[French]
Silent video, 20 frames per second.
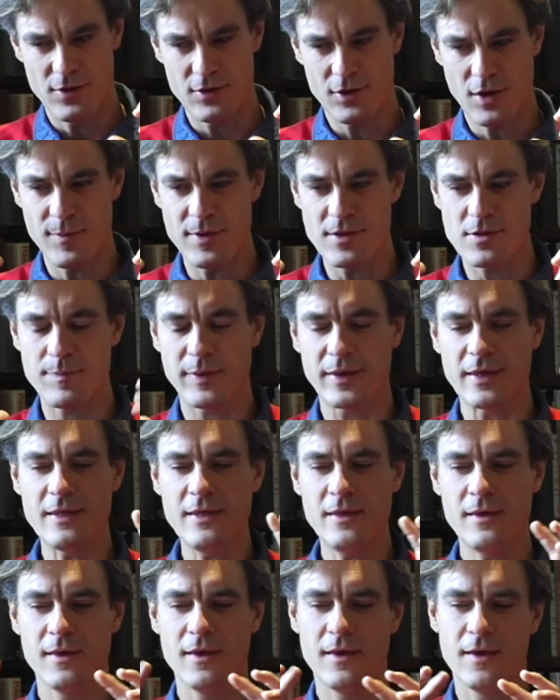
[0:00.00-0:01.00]
comme
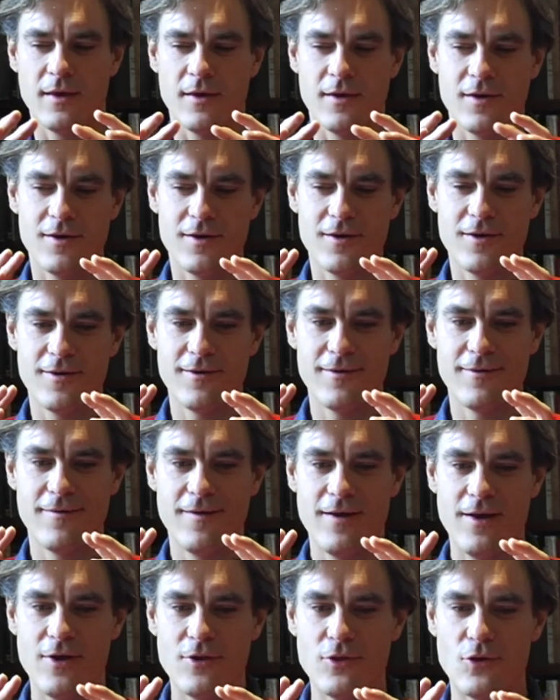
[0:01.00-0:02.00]
esprit,
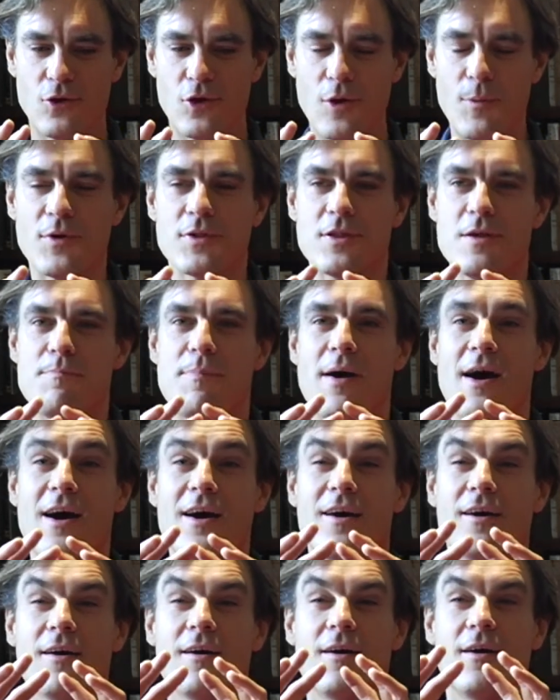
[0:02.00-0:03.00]
de commencer
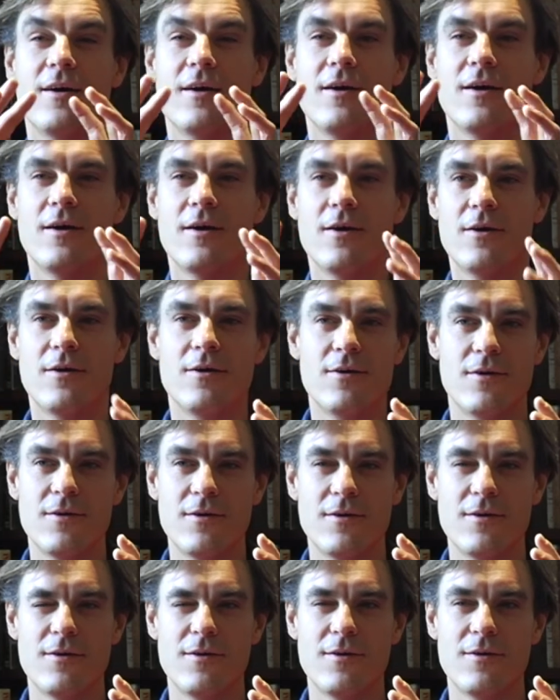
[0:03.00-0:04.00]
par
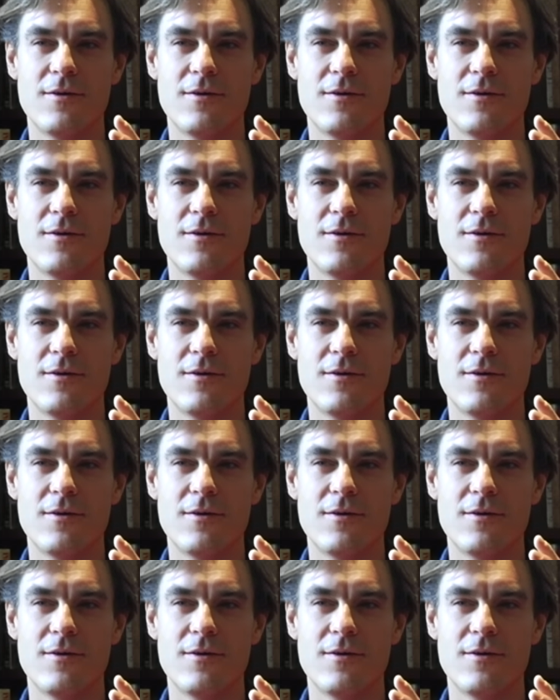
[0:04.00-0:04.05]
euh,